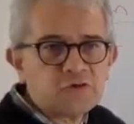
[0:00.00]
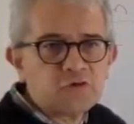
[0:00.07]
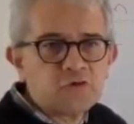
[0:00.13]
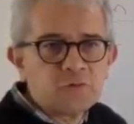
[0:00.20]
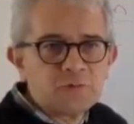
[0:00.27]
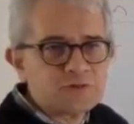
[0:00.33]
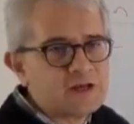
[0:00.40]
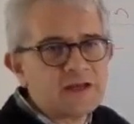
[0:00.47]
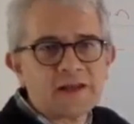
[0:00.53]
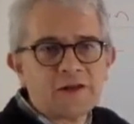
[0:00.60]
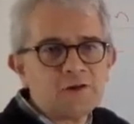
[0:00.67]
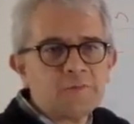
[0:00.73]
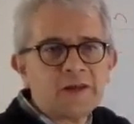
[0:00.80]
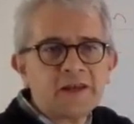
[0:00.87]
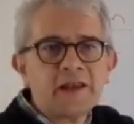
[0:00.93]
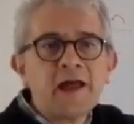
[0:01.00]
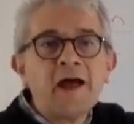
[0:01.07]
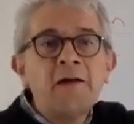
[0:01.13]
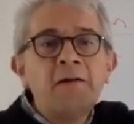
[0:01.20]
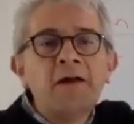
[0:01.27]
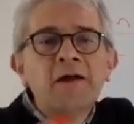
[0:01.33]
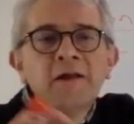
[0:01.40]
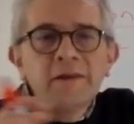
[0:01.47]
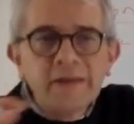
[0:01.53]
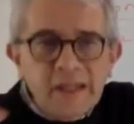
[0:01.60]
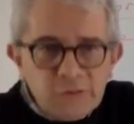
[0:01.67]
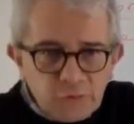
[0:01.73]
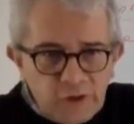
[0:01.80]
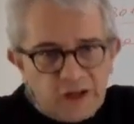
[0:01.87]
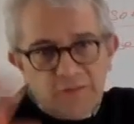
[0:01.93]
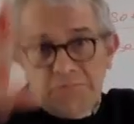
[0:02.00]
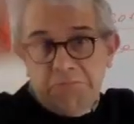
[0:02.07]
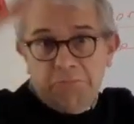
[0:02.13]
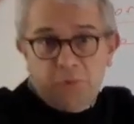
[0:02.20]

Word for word: grupos se han creado de manera natural,